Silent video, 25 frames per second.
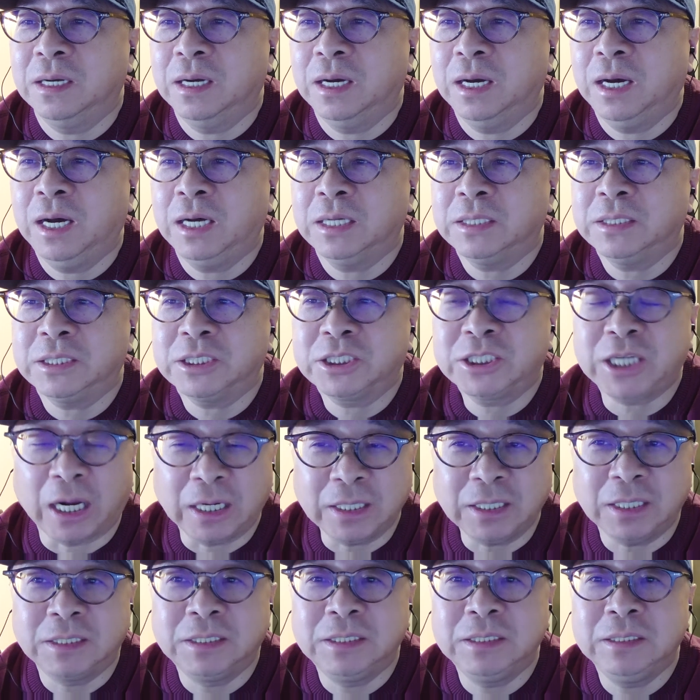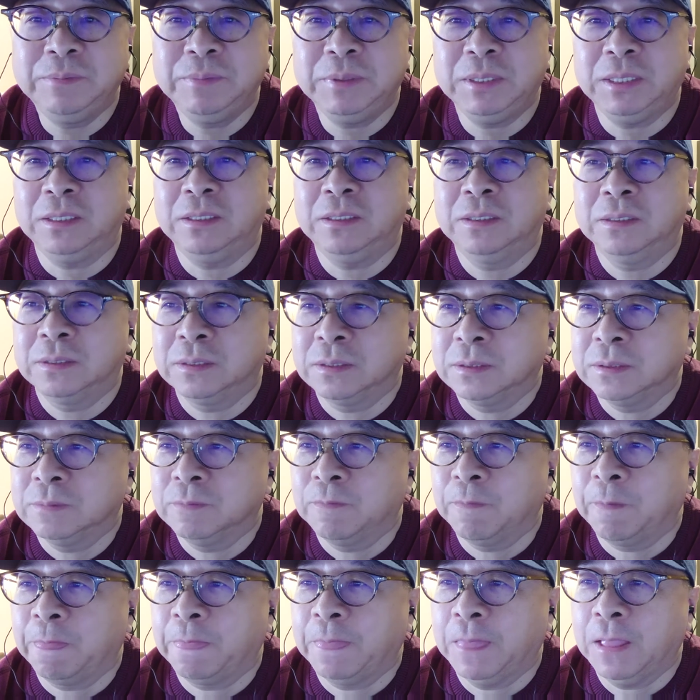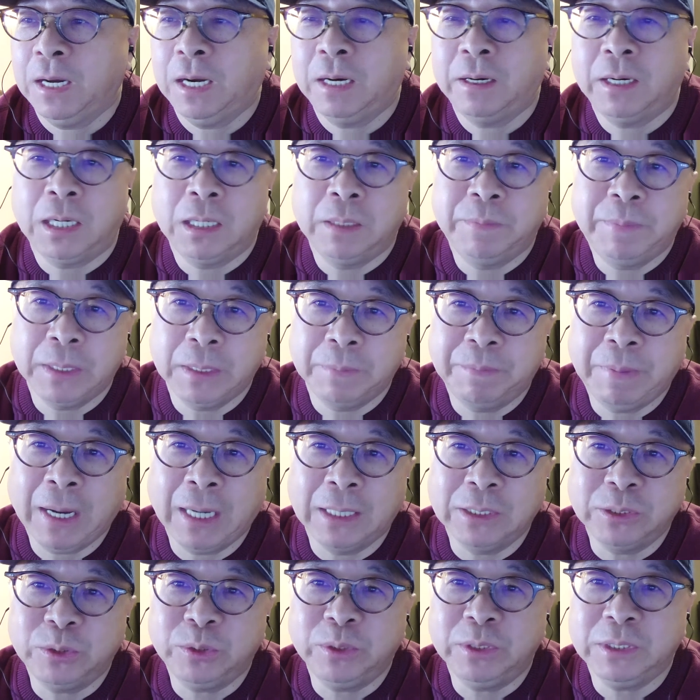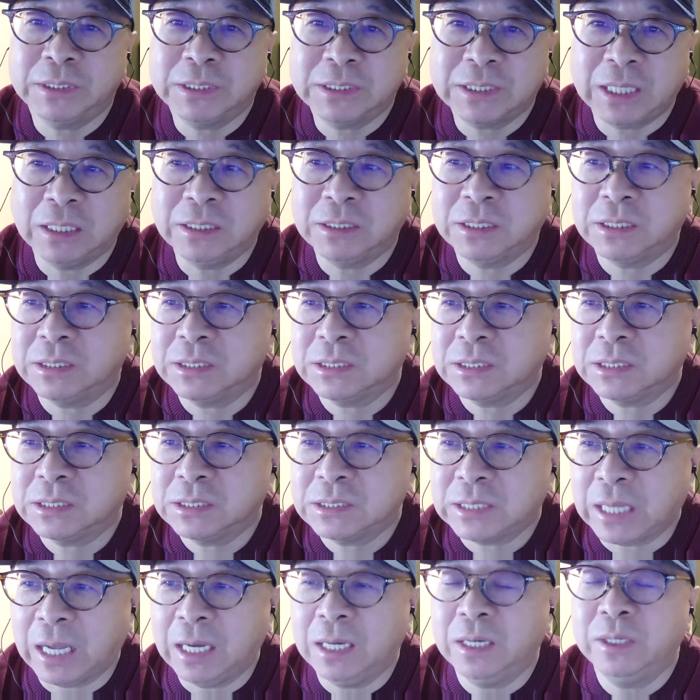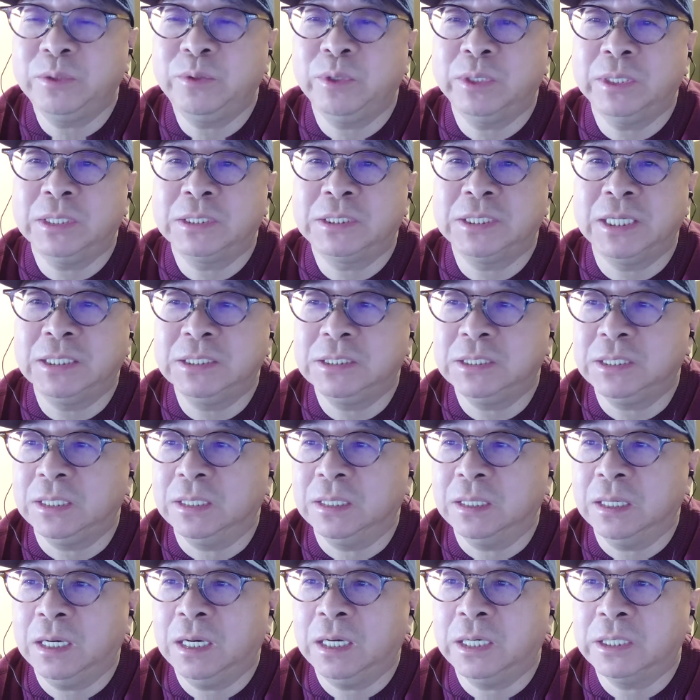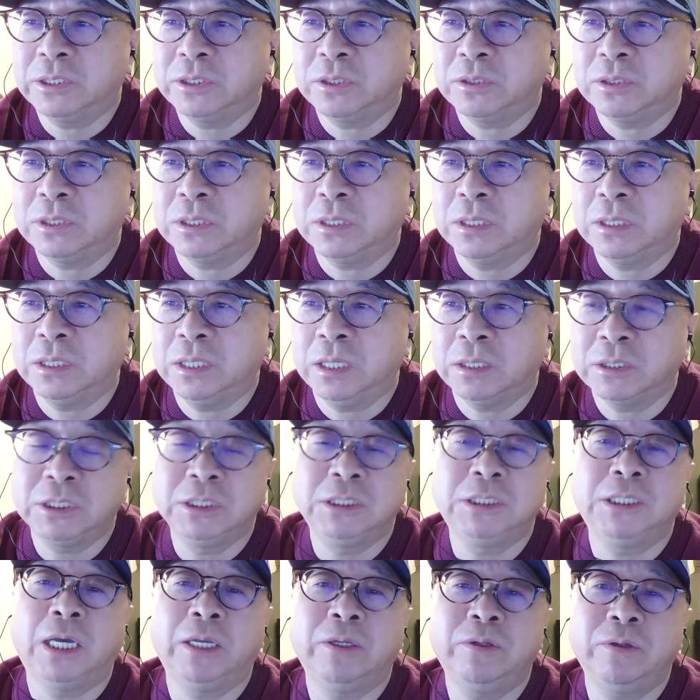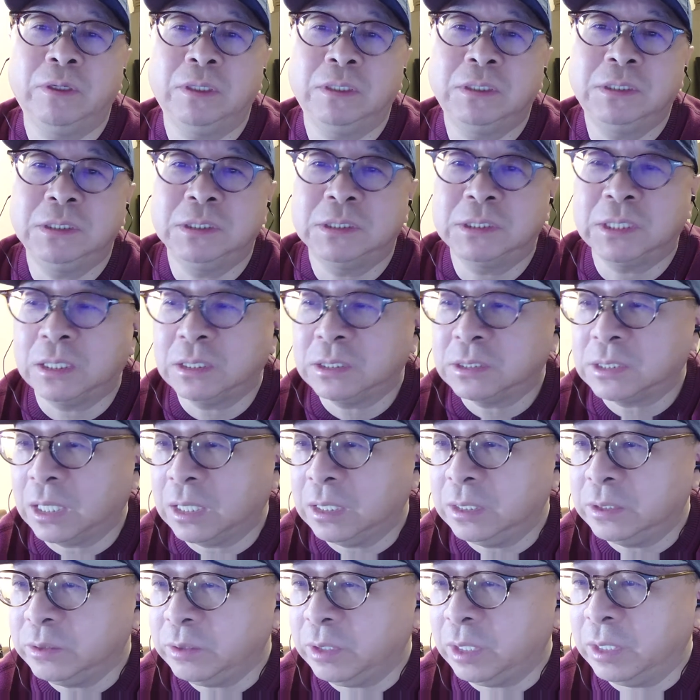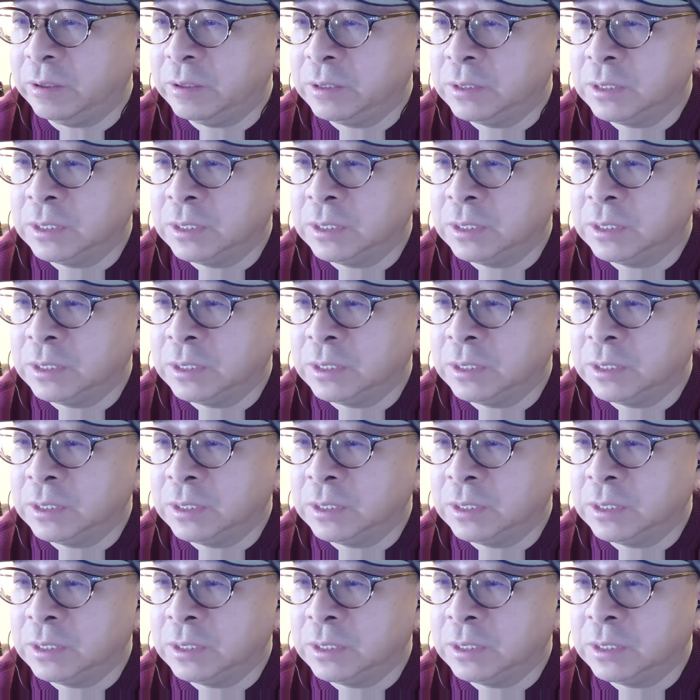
啊的商业机密，啊，而被判处了三十三个月的监禁，啊，就是要进监狱，进三十三个月。